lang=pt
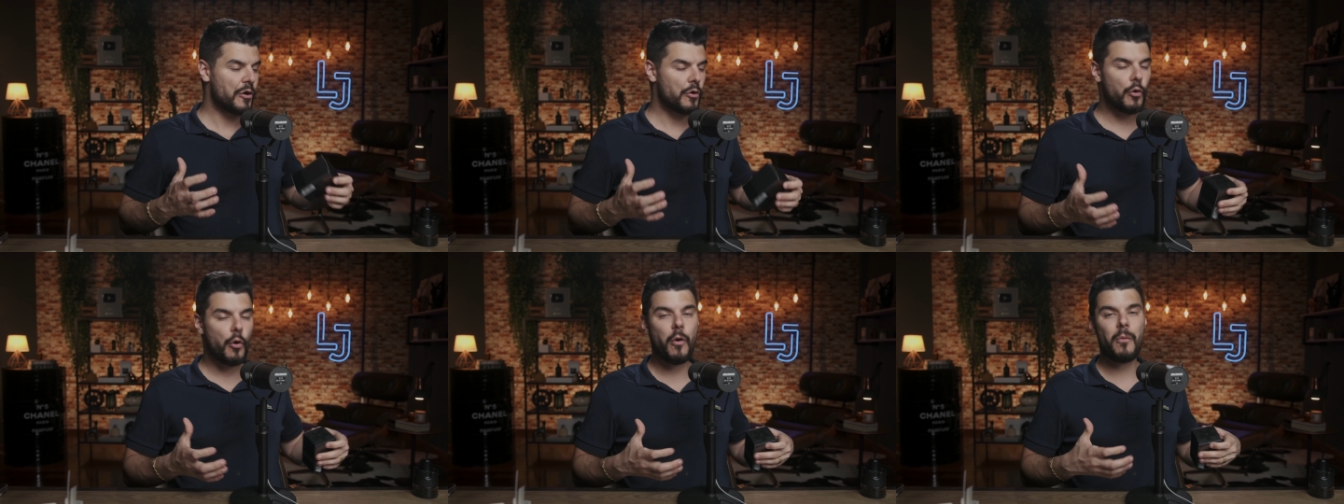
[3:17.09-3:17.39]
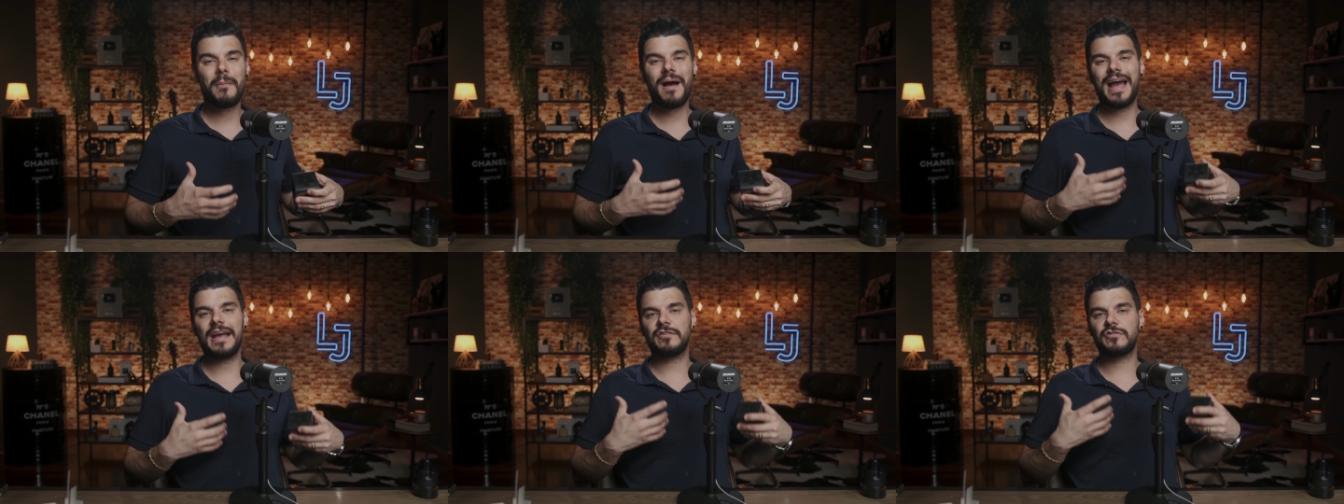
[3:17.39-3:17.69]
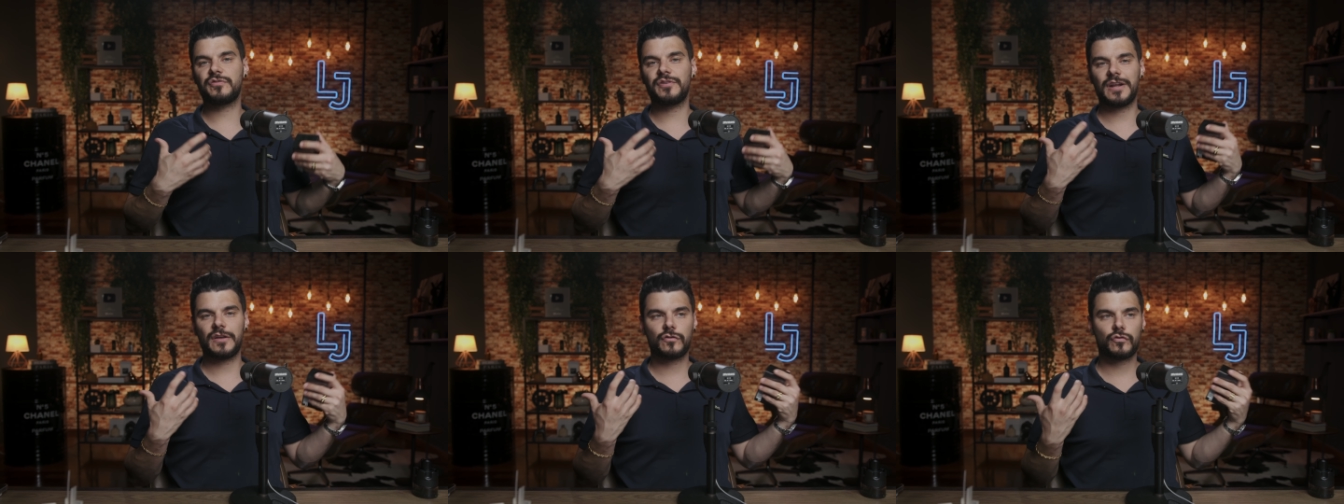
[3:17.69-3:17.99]
com mais
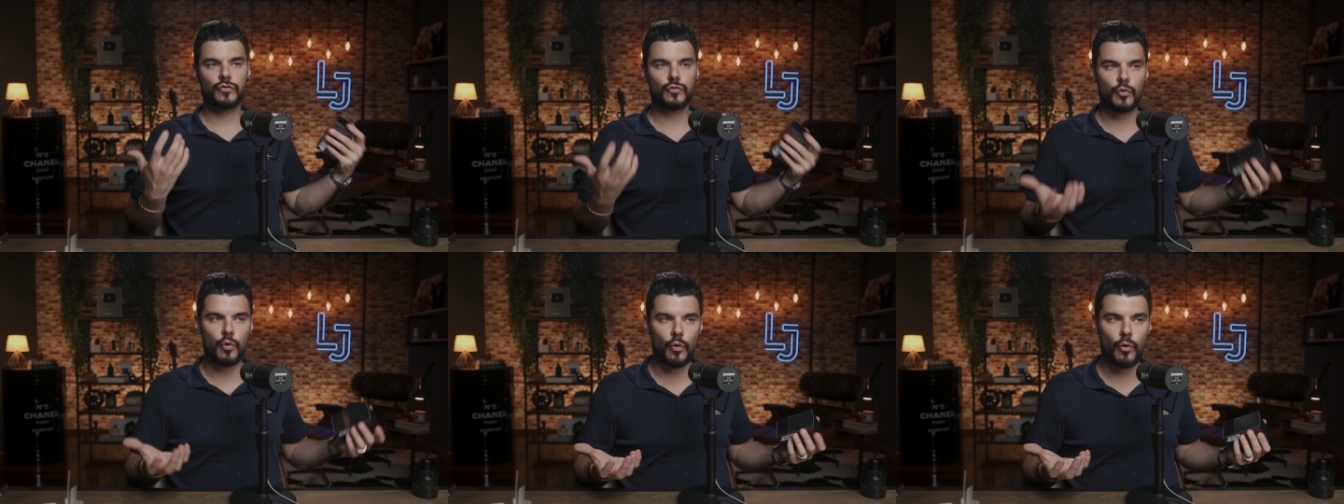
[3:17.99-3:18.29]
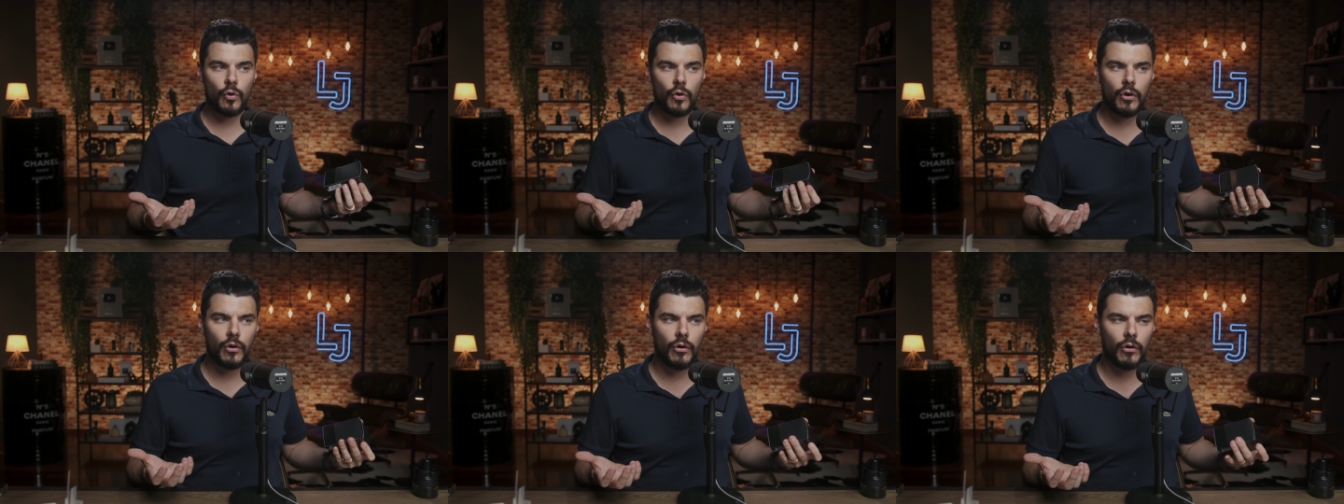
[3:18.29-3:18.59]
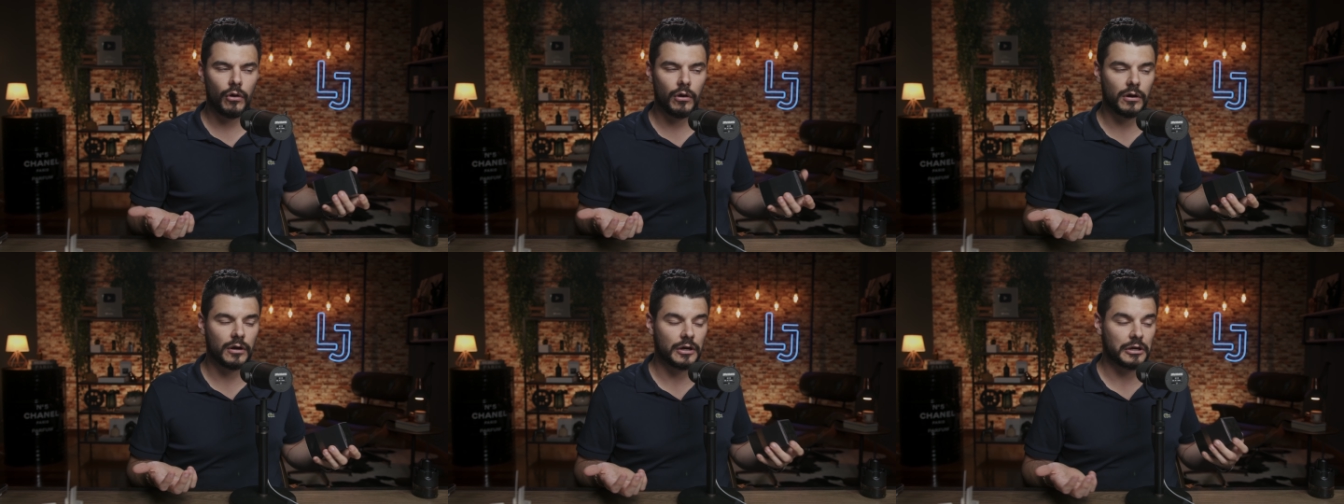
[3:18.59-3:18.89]

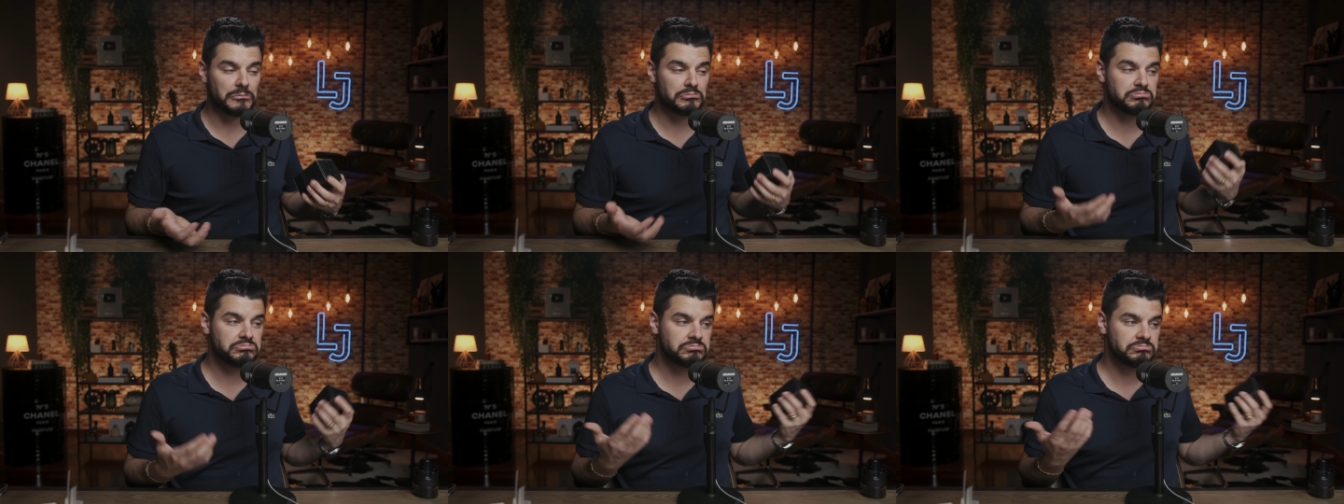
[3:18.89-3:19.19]
frescor,